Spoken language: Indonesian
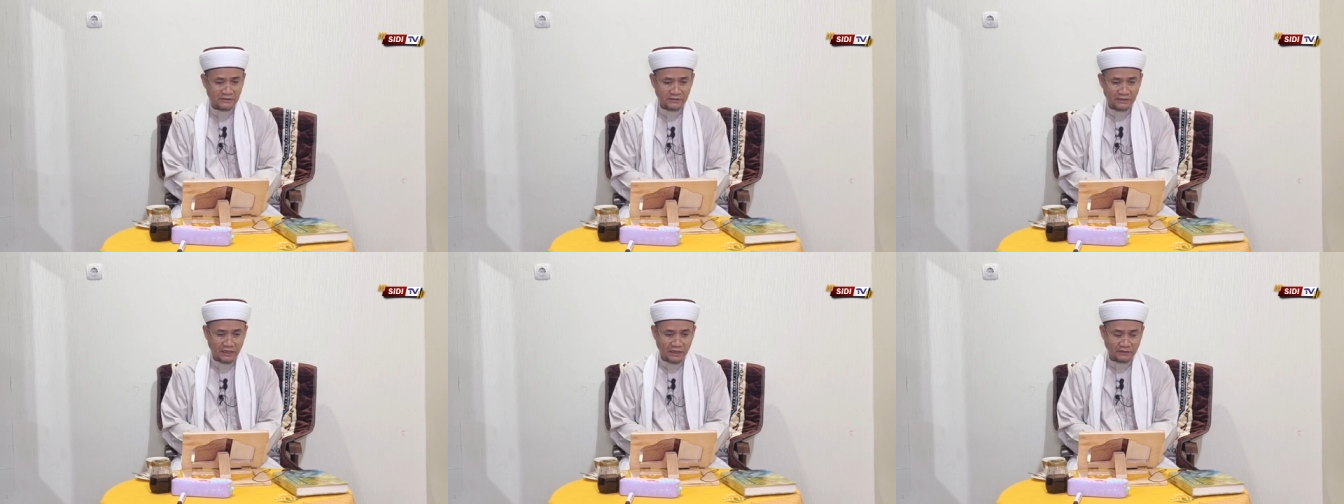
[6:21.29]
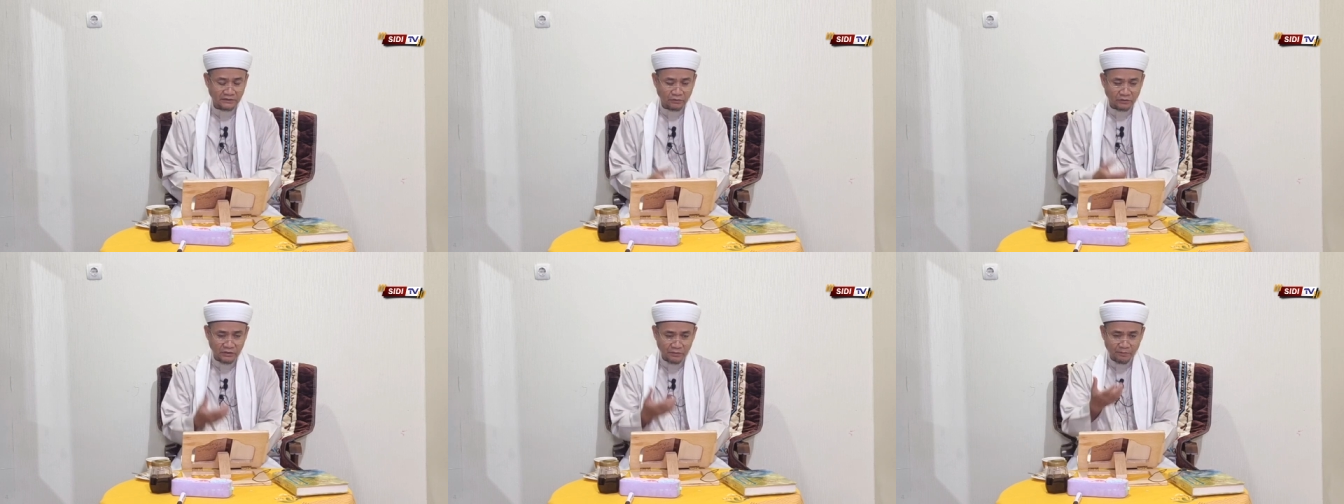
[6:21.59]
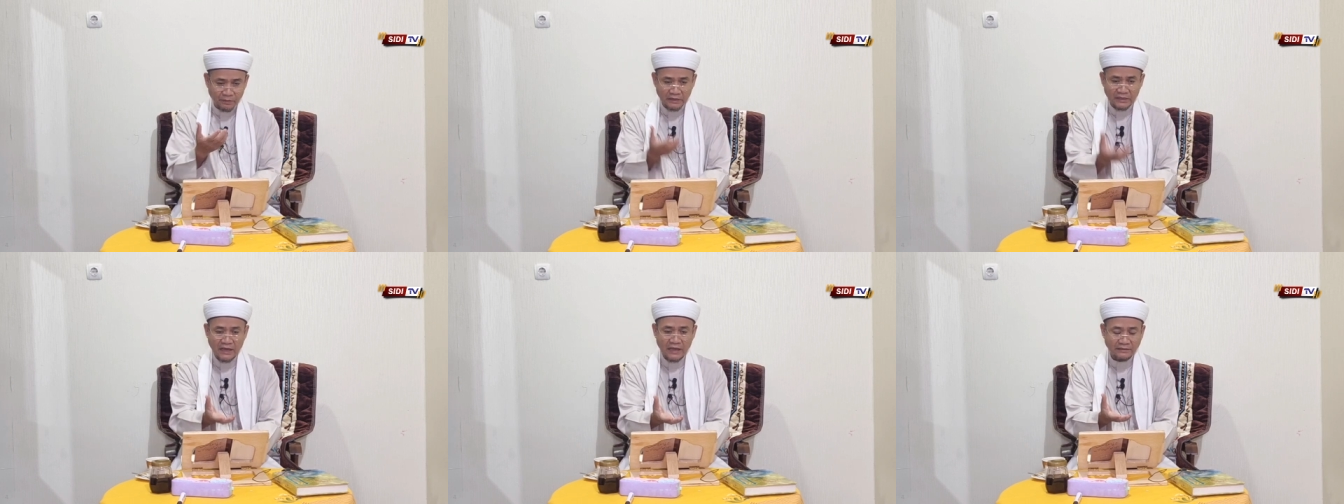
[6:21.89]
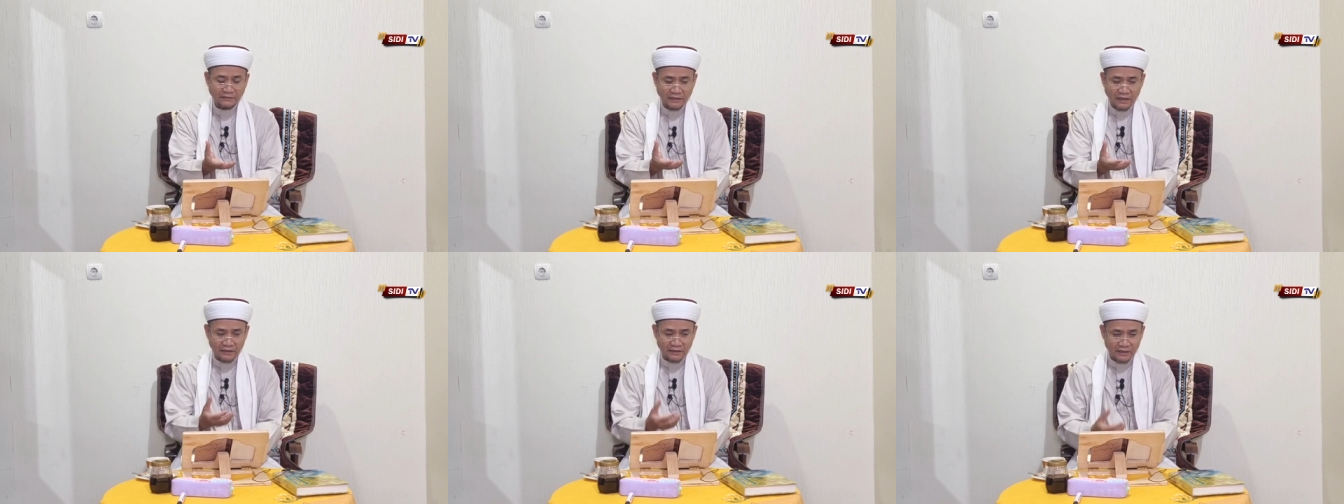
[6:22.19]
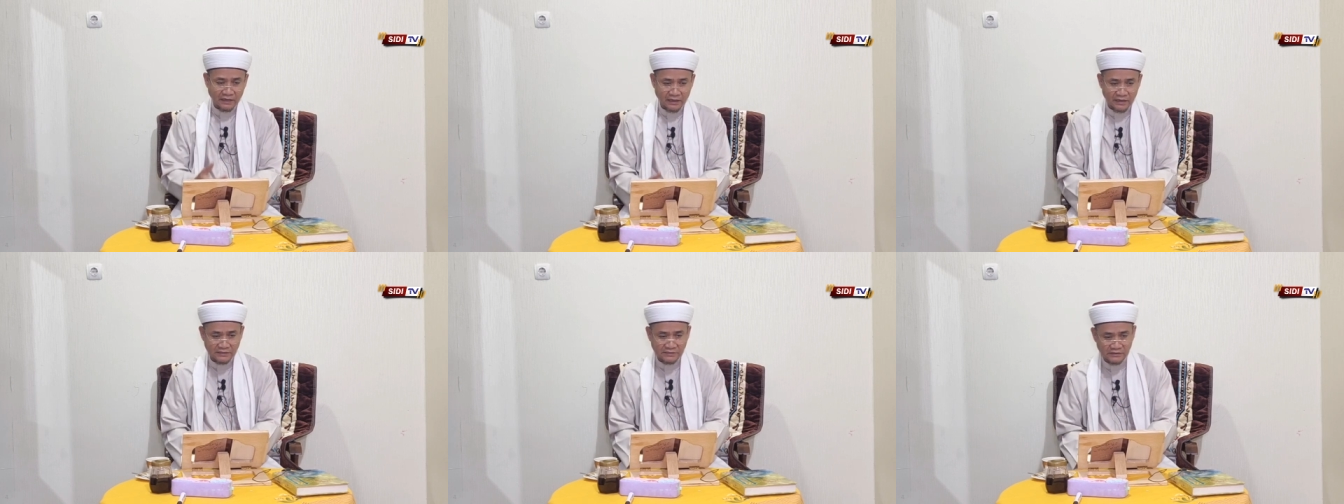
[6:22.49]
rahasia atau
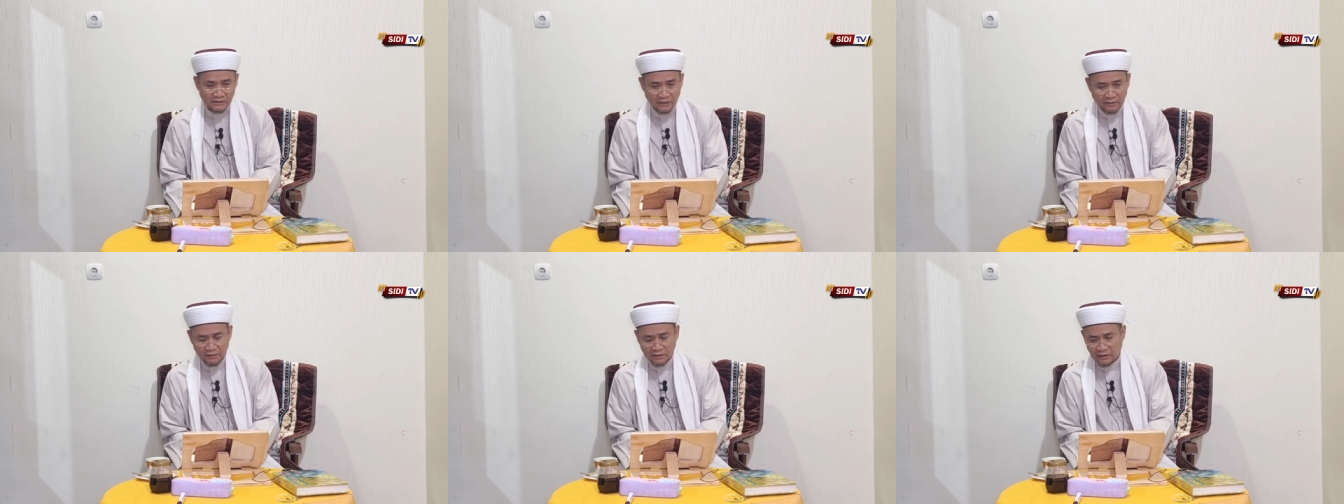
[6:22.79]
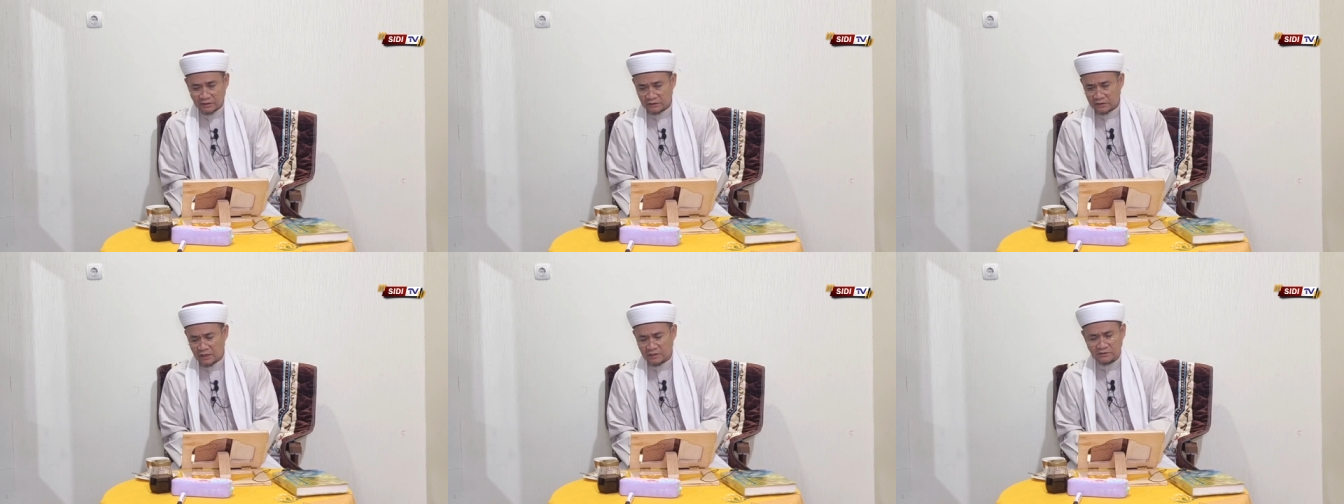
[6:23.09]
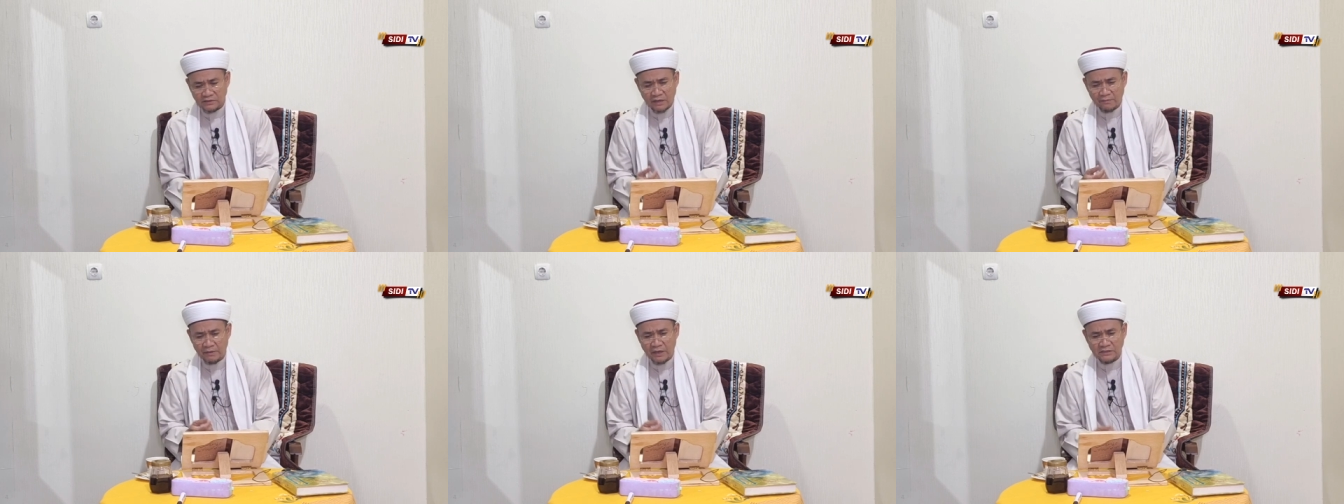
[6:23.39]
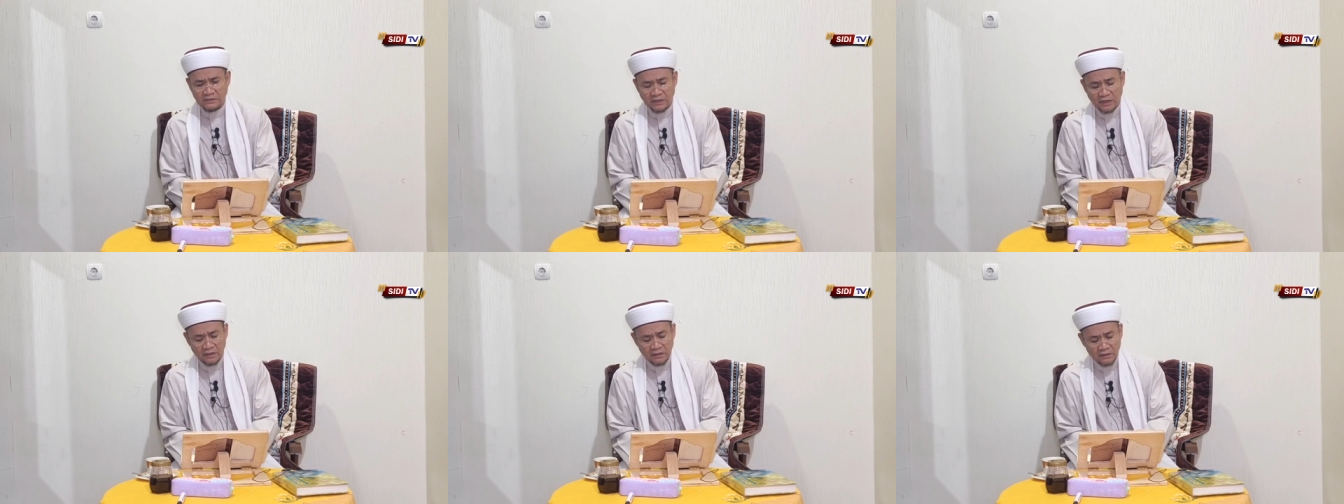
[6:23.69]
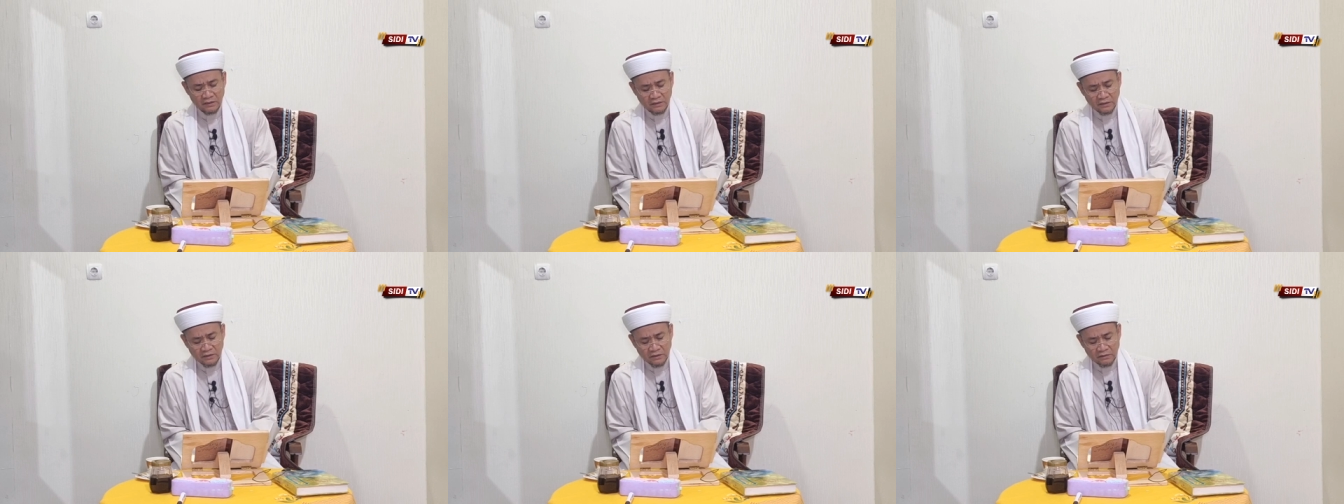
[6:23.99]
diperlihatkan rahasia, ya sama
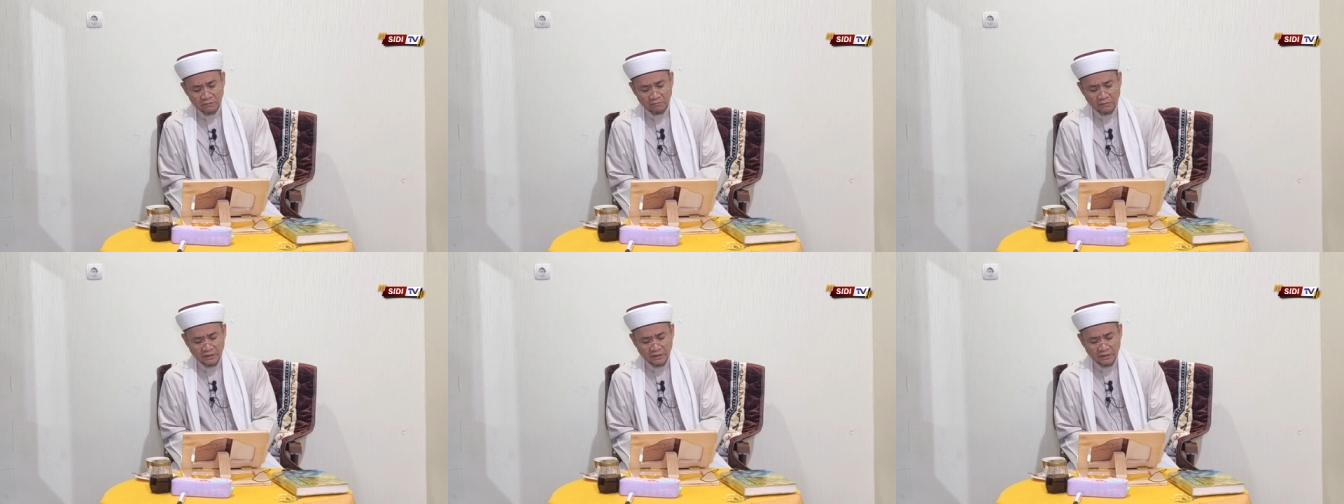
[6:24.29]
aja.